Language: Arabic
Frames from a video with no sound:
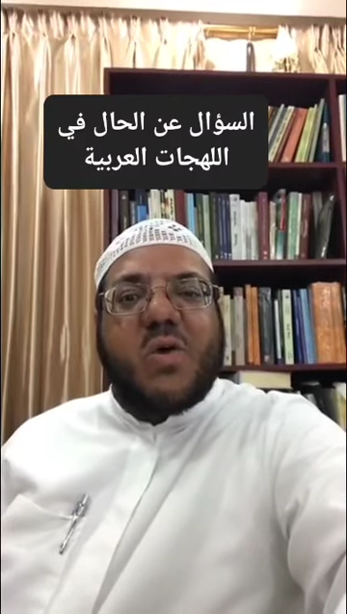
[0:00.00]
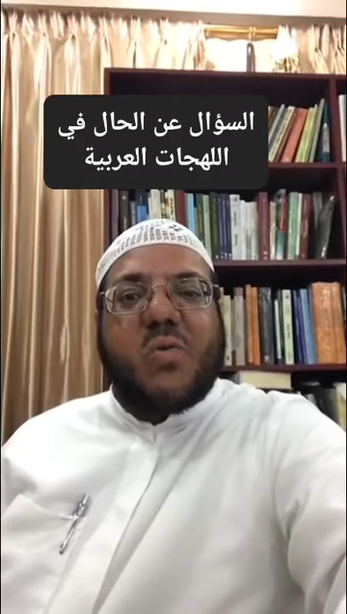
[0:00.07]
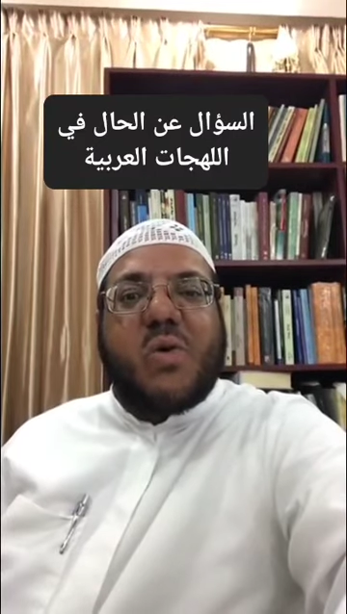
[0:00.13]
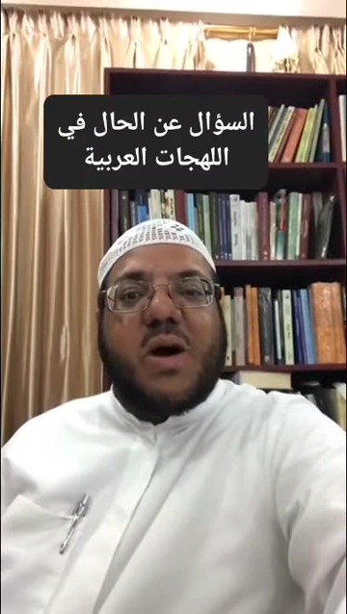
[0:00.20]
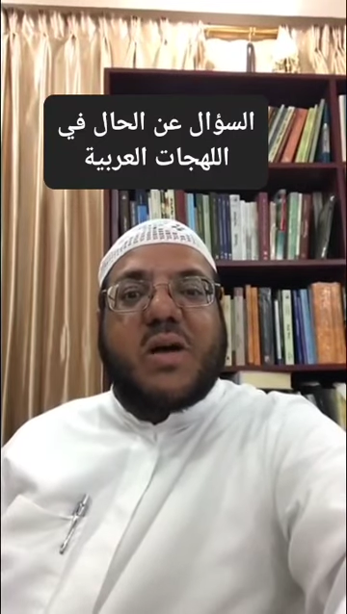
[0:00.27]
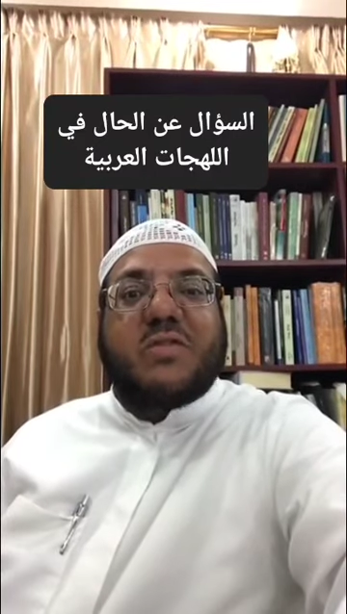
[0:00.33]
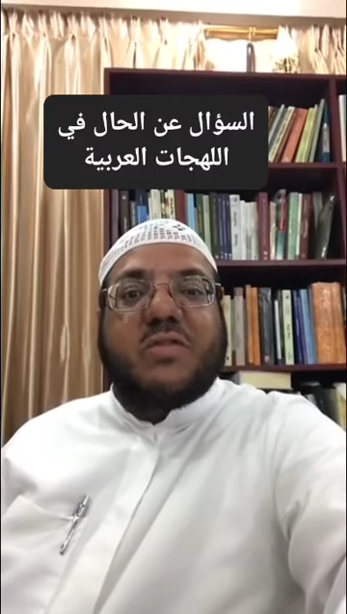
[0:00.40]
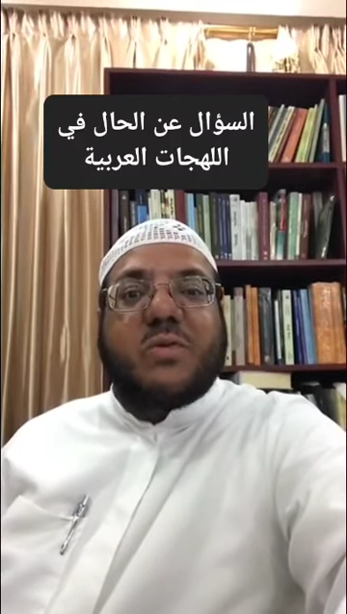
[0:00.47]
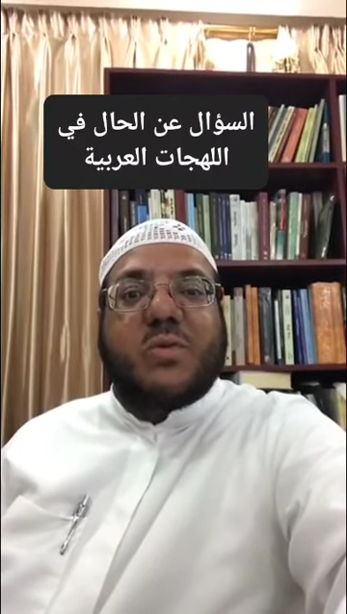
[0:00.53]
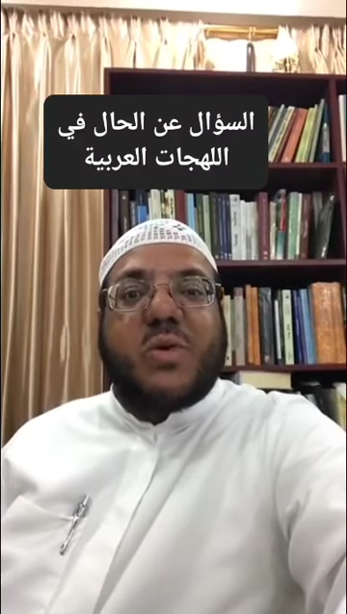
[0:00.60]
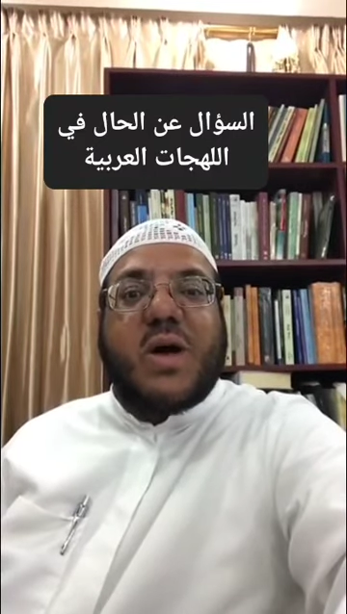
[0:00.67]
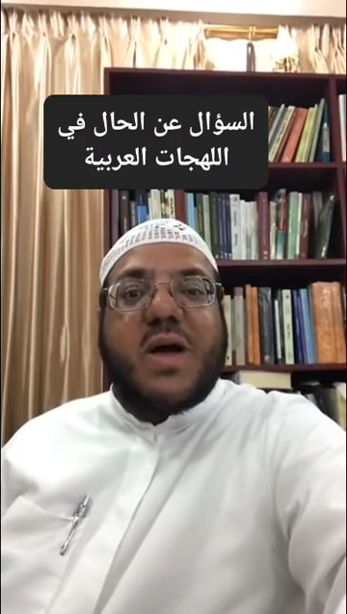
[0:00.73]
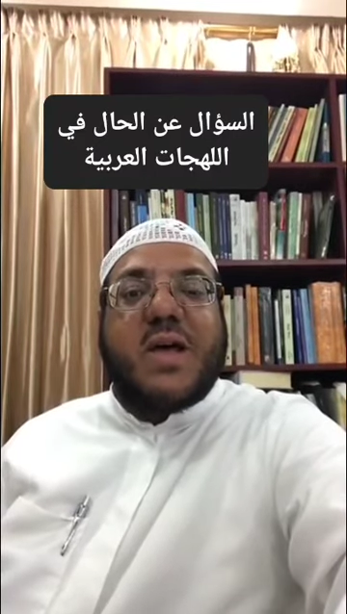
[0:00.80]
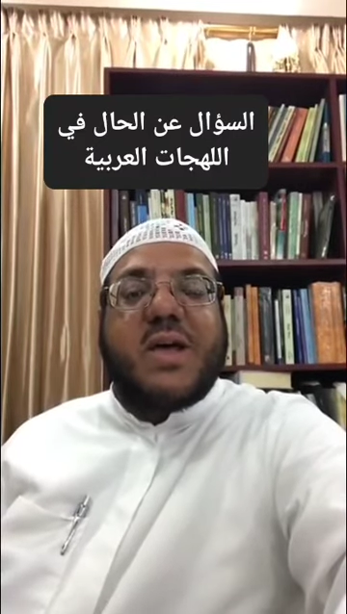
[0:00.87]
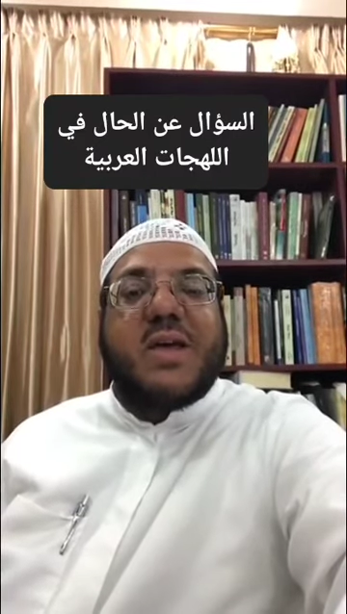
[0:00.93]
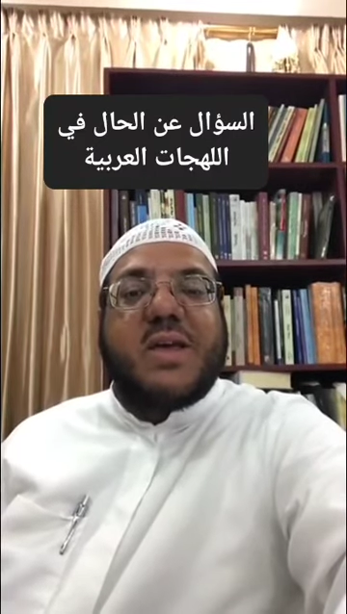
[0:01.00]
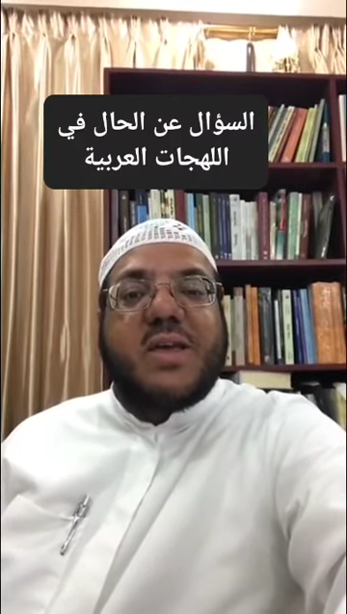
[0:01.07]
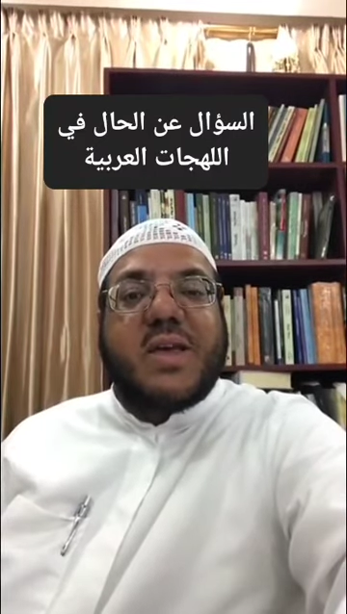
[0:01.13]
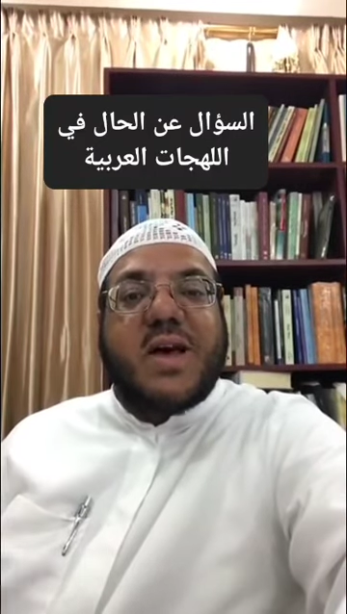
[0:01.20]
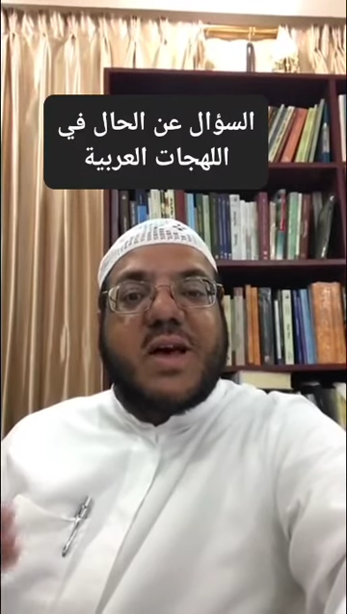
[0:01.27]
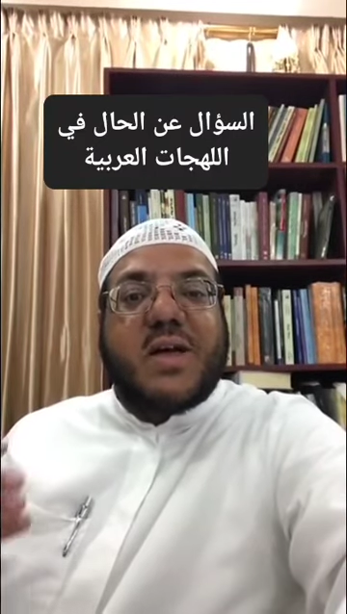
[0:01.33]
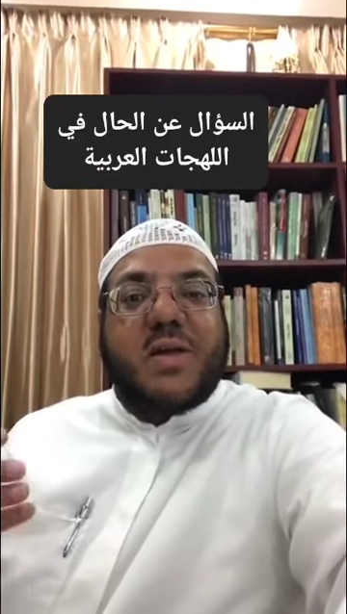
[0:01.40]
وأصلها
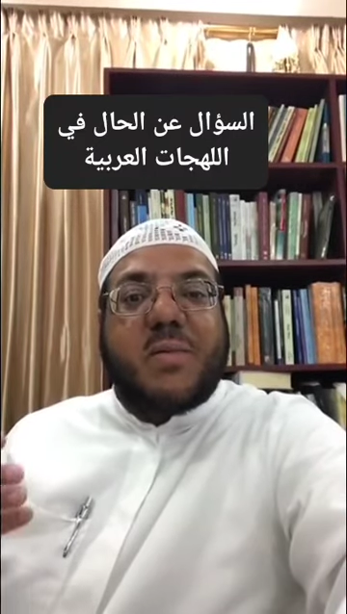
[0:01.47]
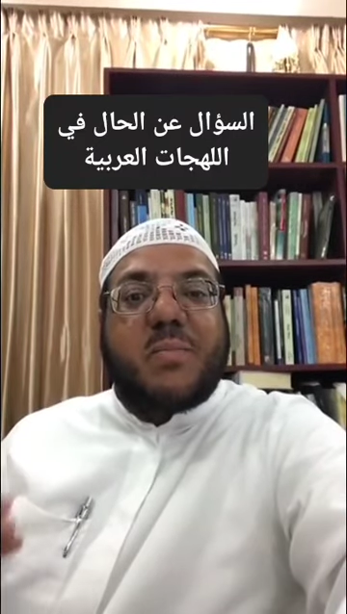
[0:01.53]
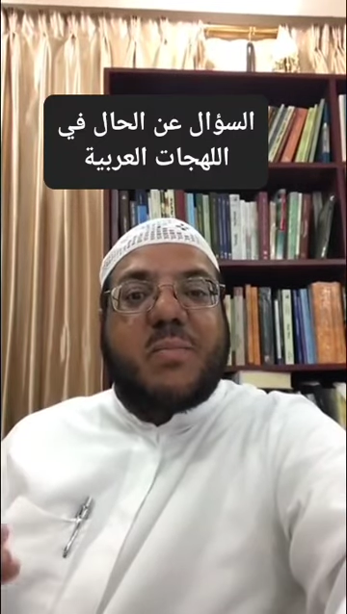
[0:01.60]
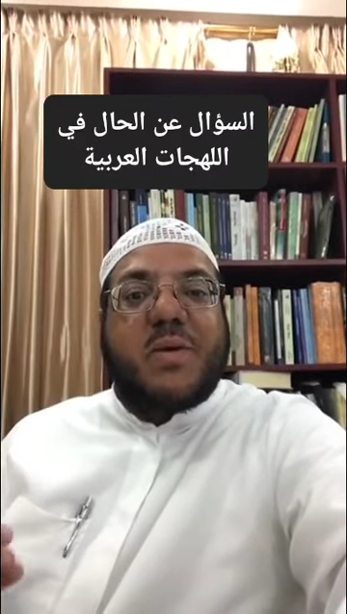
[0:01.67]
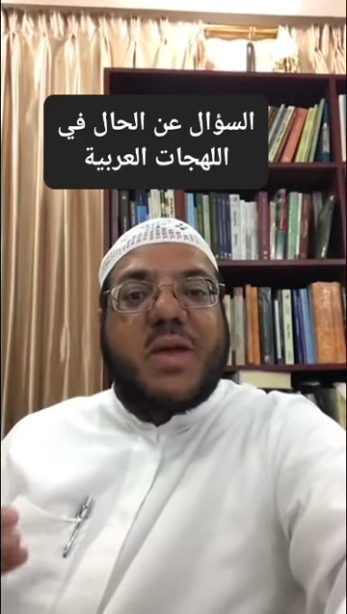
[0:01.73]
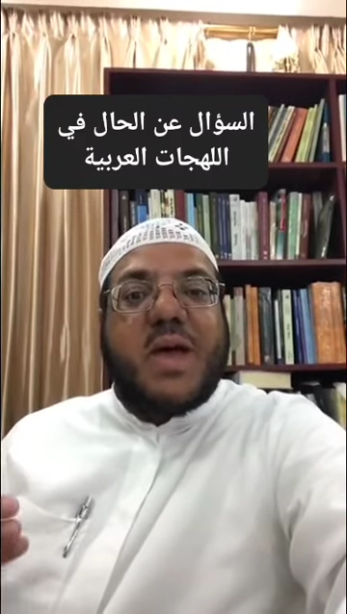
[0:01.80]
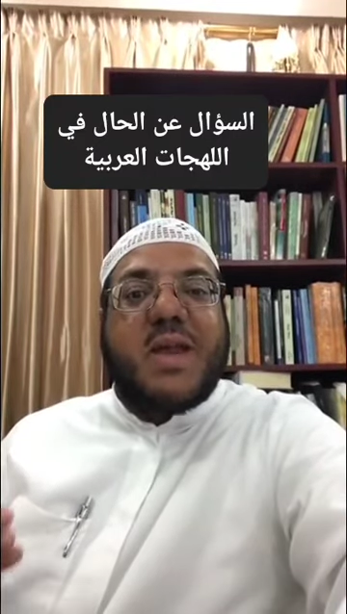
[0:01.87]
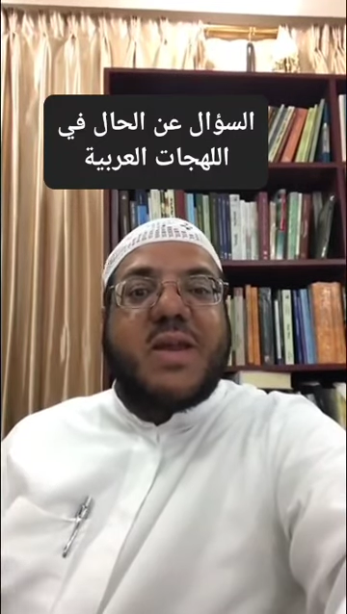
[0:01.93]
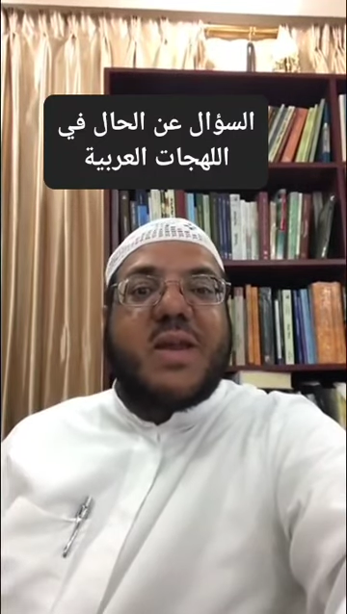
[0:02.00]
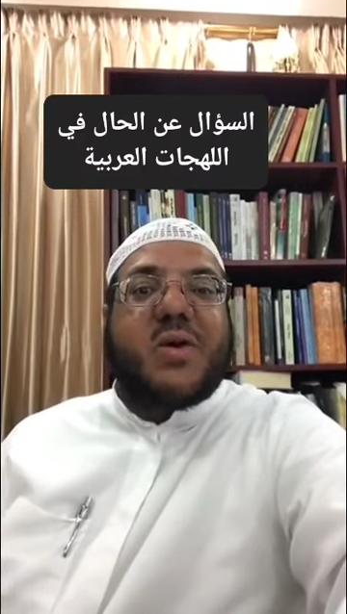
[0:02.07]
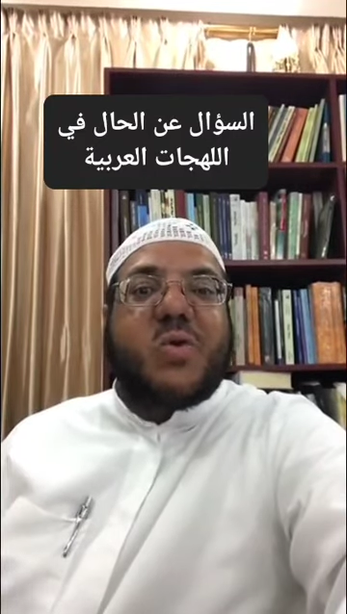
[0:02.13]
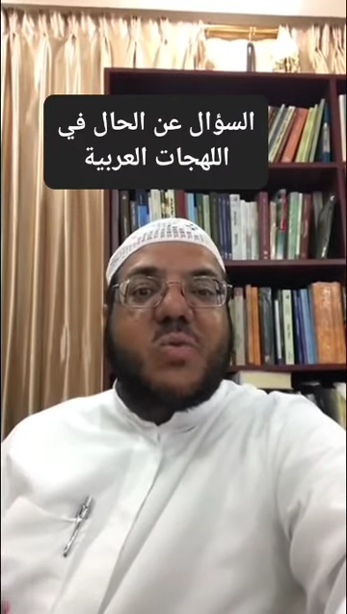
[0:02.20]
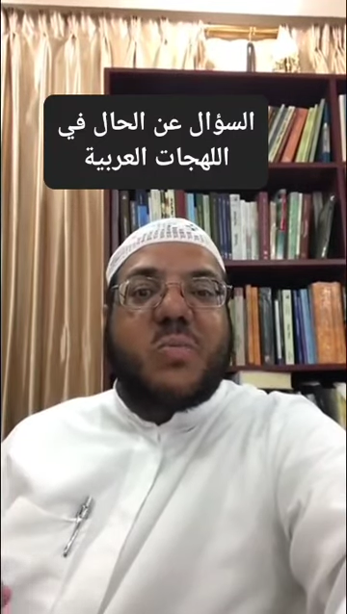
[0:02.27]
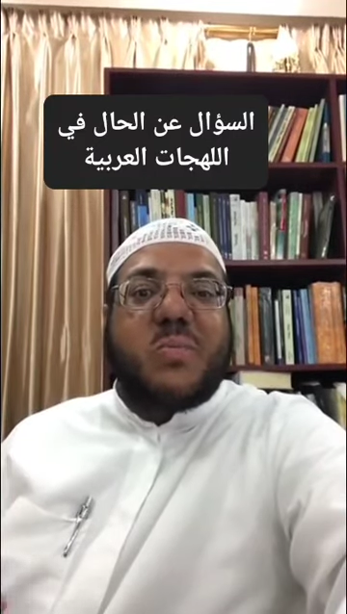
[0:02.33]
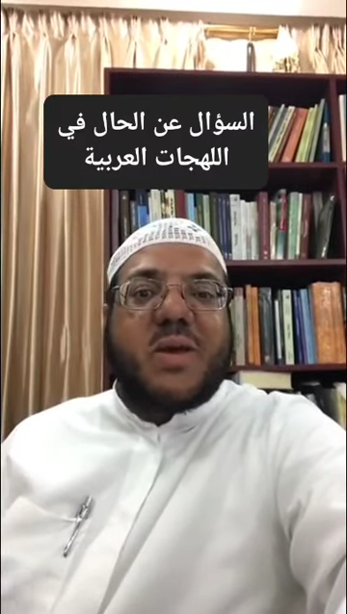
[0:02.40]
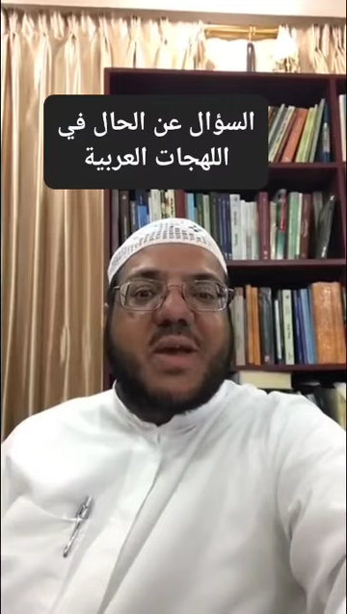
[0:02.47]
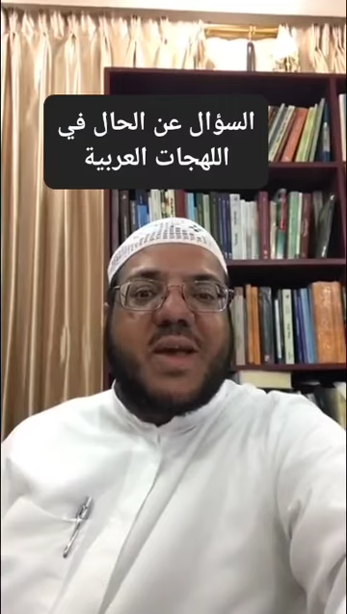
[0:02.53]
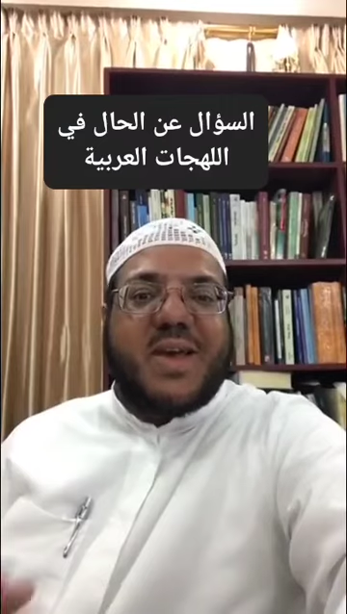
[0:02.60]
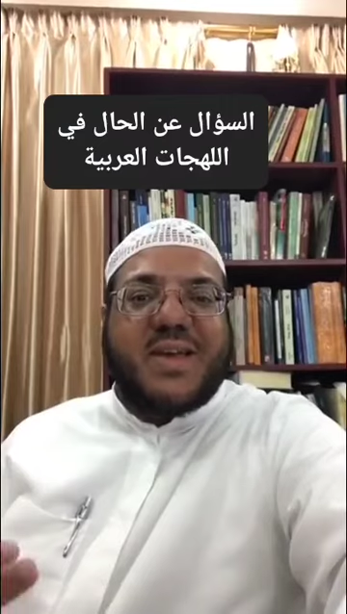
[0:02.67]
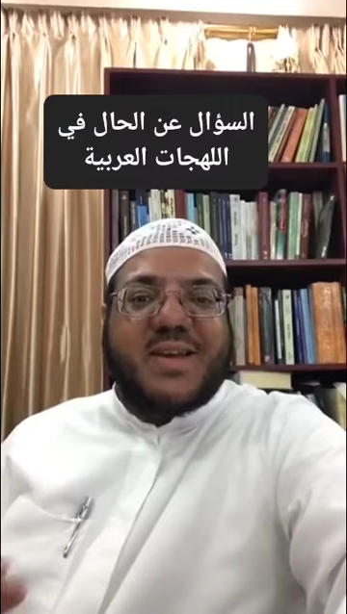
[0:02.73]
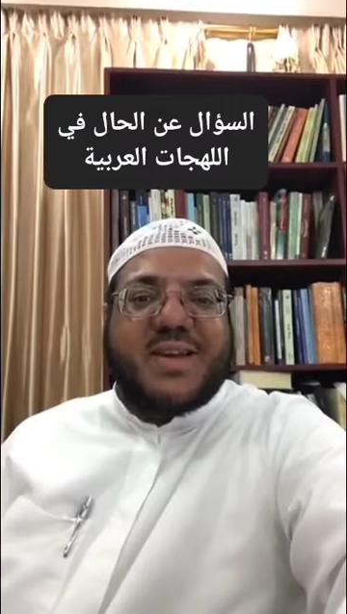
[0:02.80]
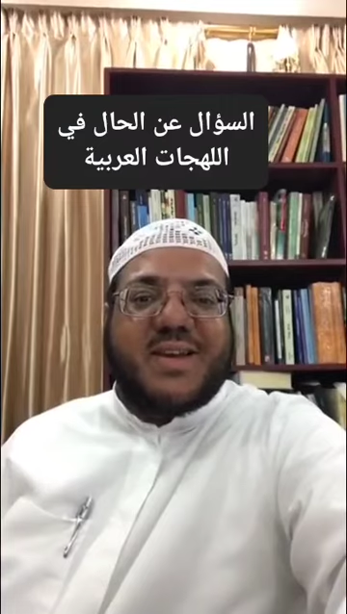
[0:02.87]
يا رب أنكم
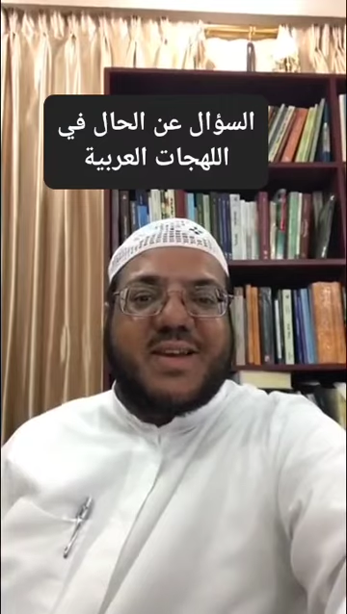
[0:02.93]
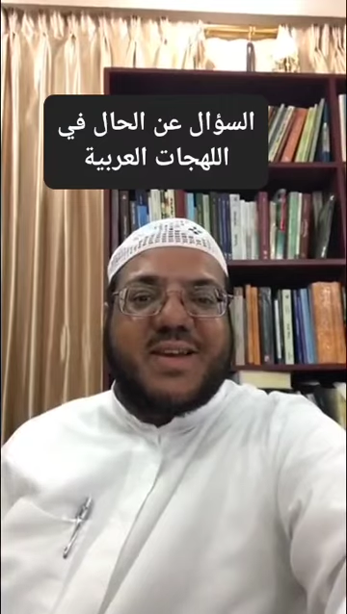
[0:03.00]
بخير